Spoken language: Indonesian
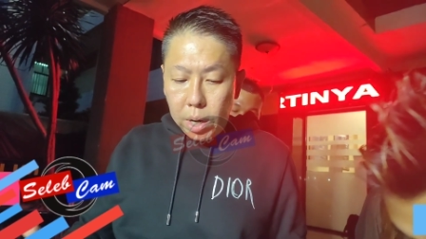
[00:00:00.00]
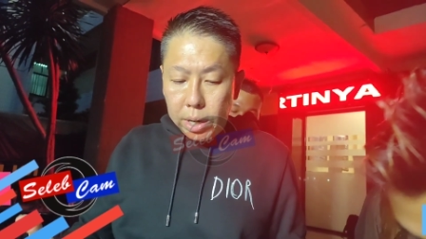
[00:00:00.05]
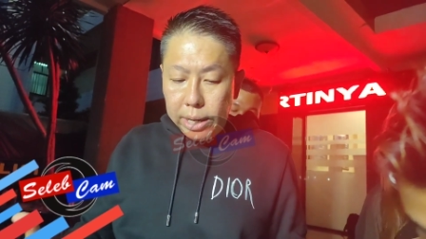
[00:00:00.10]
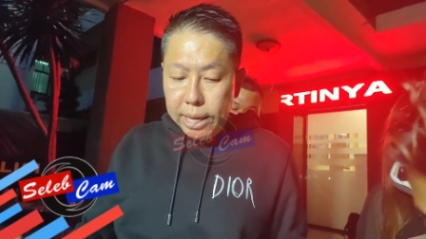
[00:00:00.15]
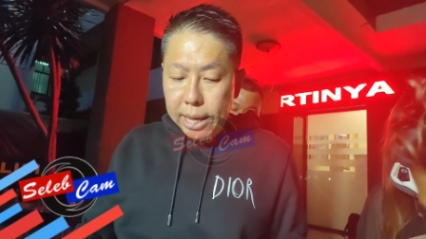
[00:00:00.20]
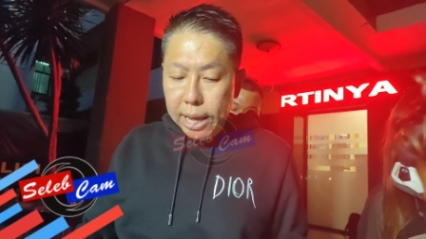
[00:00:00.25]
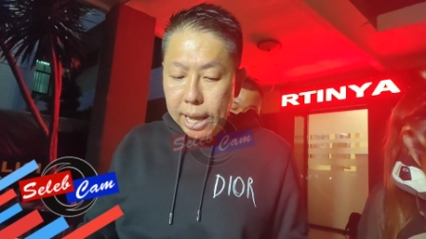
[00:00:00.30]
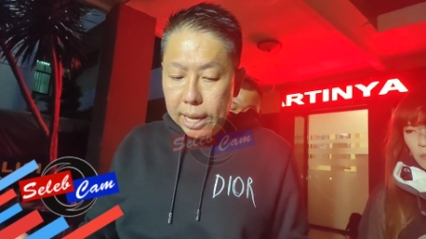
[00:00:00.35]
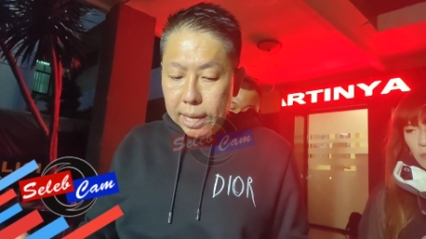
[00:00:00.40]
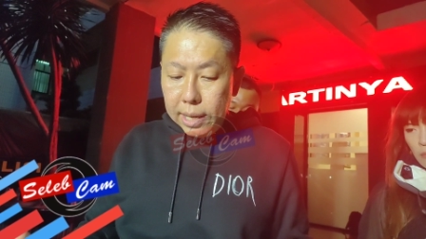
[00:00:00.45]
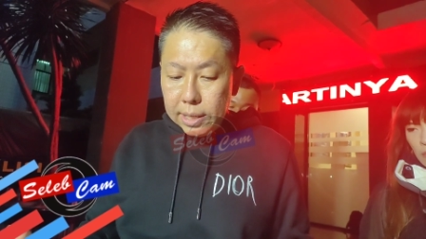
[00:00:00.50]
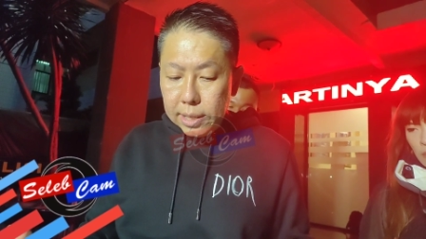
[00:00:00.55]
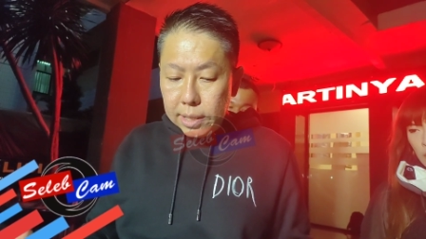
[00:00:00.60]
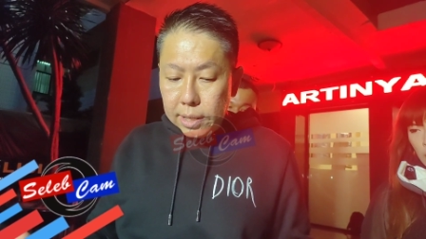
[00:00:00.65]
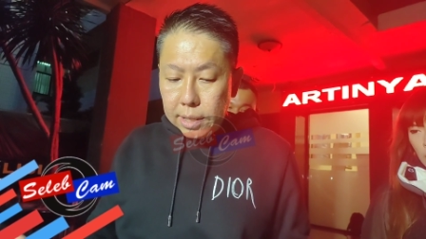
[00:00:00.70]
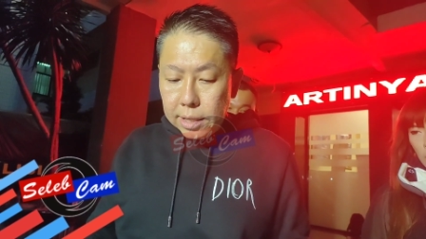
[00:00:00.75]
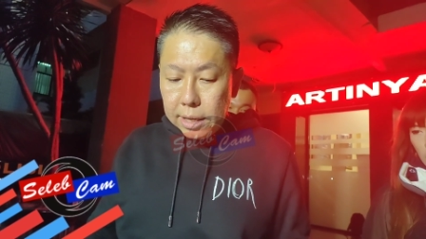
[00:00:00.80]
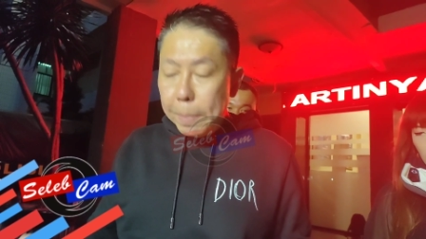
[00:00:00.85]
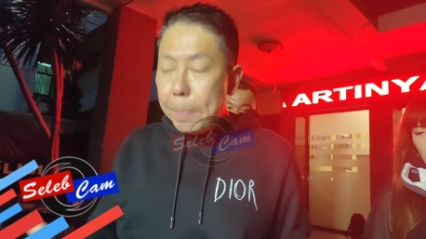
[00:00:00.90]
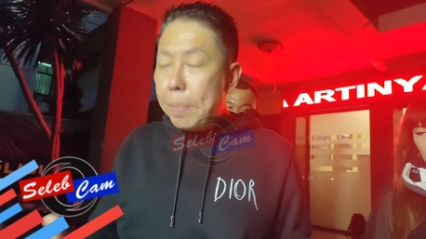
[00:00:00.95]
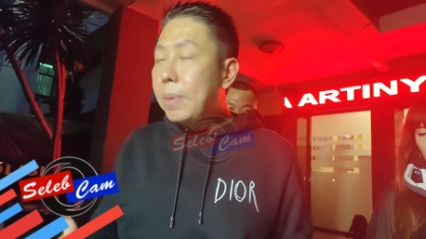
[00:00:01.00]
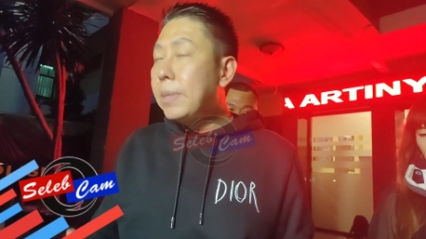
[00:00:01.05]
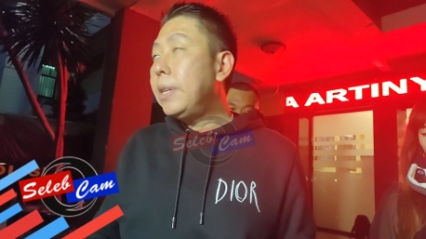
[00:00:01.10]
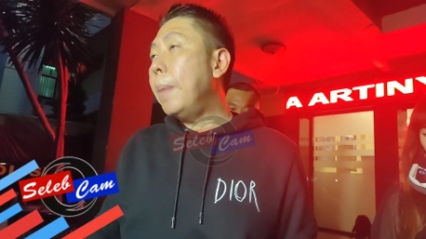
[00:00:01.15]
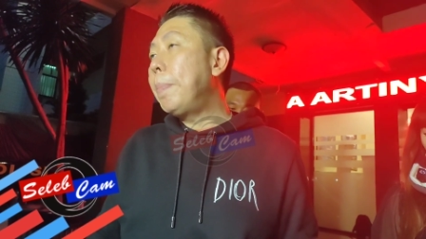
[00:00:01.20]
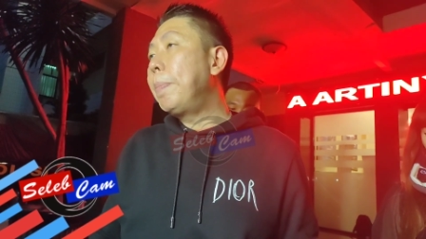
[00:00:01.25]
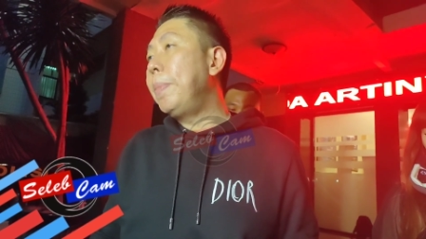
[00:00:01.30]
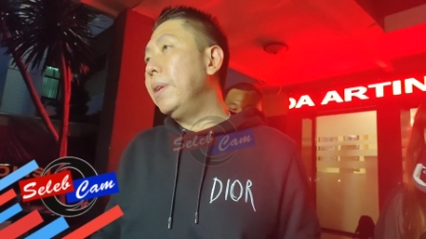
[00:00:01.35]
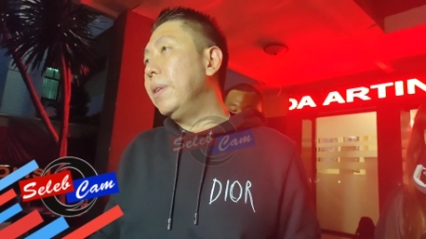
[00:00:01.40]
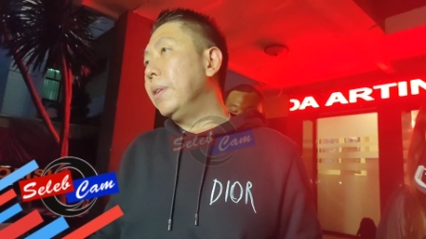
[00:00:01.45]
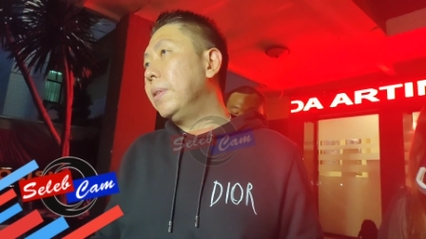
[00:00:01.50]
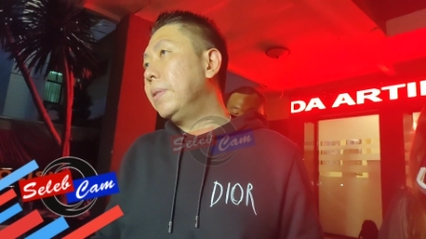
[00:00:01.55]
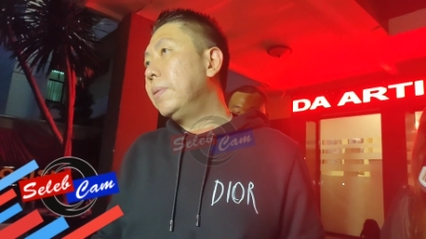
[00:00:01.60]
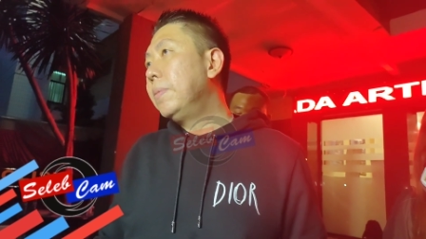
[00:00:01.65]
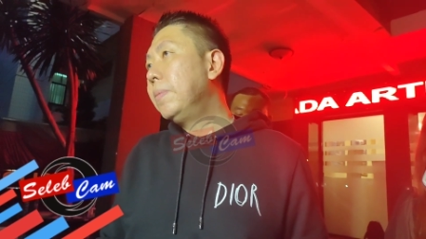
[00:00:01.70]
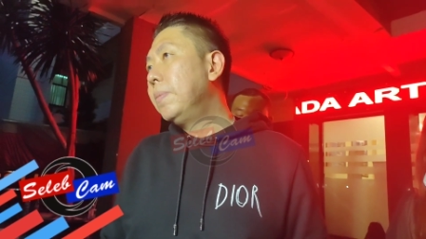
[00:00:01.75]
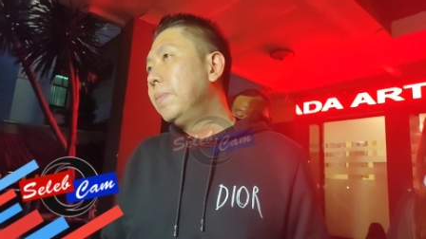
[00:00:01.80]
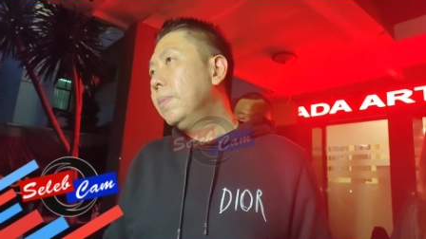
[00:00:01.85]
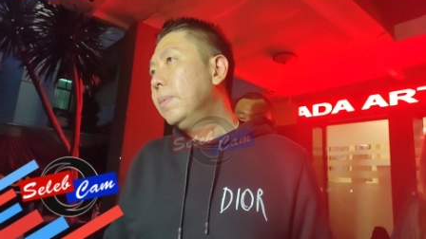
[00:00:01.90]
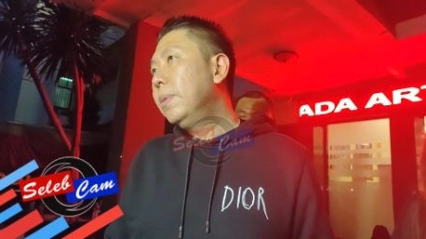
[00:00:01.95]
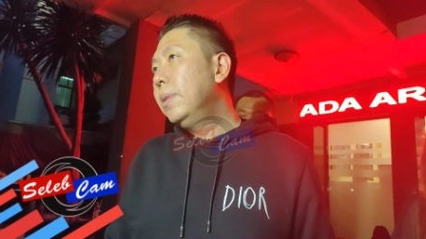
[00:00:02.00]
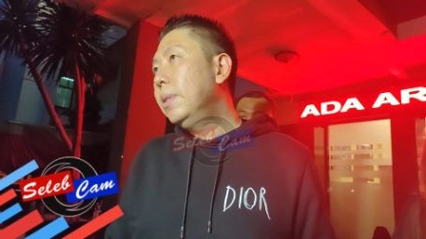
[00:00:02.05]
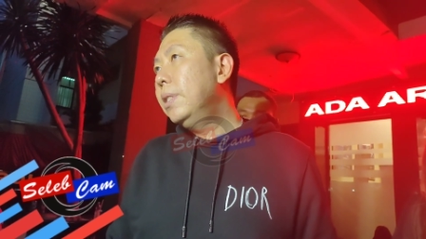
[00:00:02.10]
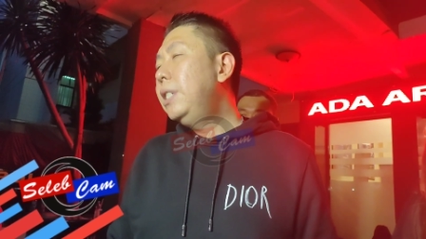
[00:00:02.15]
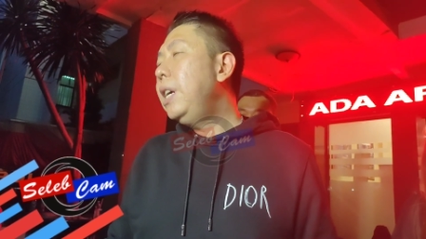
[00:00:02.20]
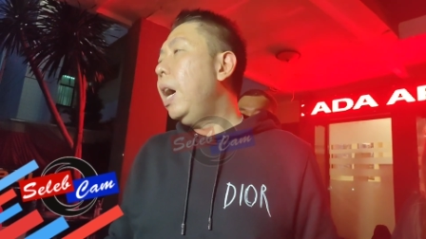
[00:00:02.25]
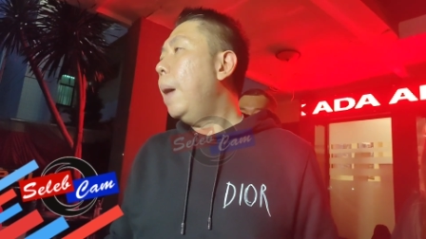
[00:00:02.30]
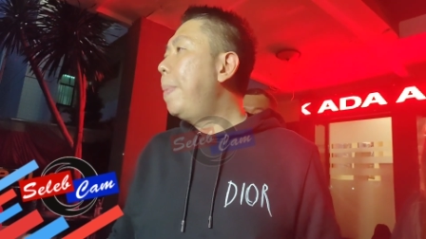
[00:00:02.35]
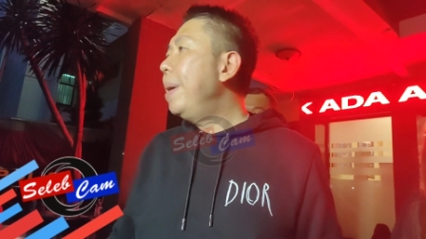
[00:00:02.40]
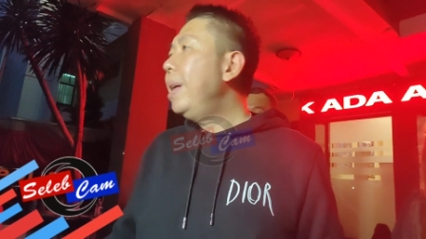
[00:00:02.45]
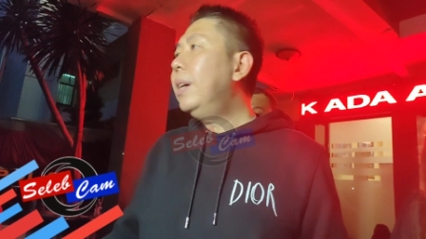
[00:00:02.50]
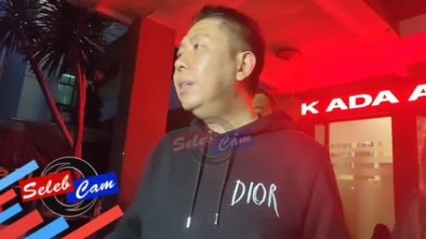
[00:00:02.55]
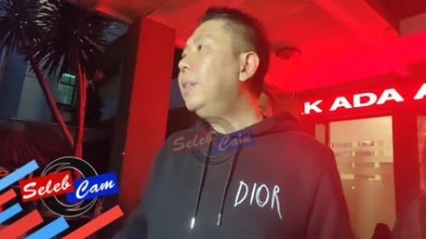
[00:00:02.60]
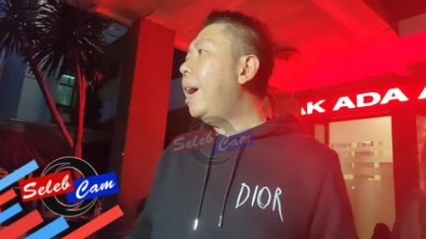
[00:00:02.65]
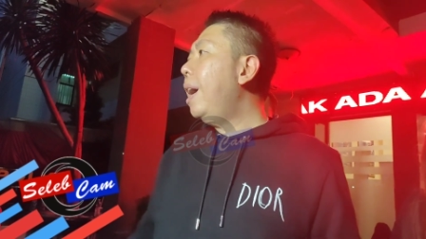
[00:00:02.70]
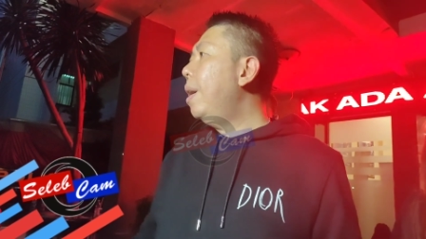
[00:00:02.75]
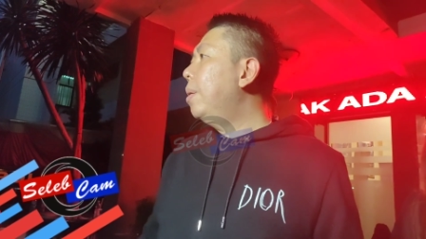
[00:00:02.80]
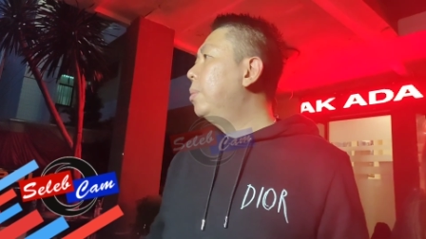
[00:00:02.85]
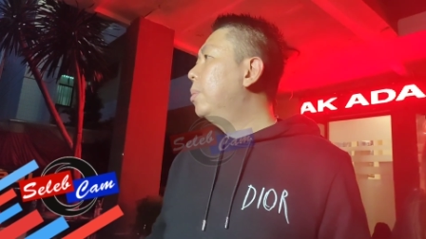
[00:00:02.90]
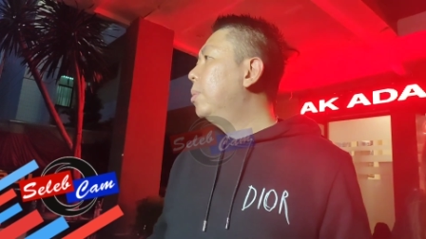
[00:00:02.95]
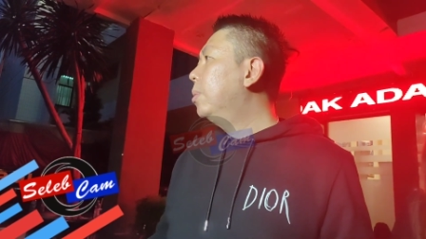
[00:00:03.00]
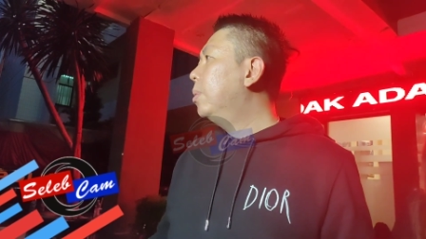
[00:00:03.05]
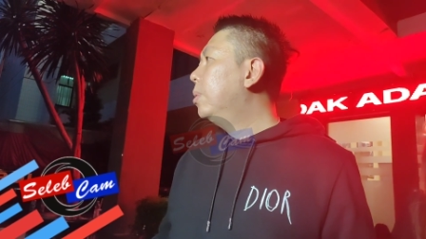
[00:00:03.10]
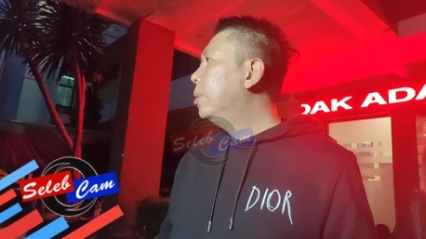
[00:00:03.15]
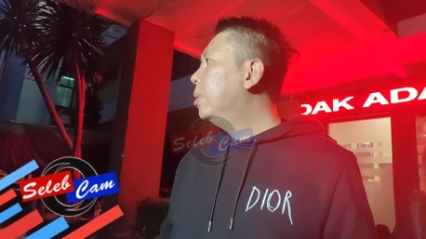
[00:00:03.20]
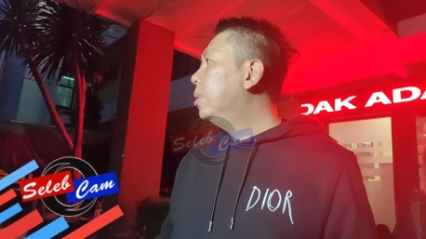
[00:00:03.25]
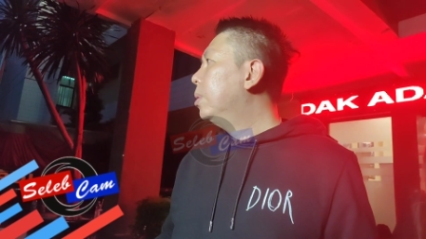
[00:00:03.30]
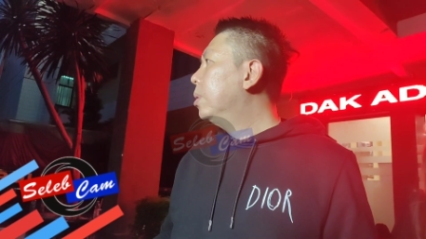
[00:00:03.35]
dia sepin. Siapa yang tahu?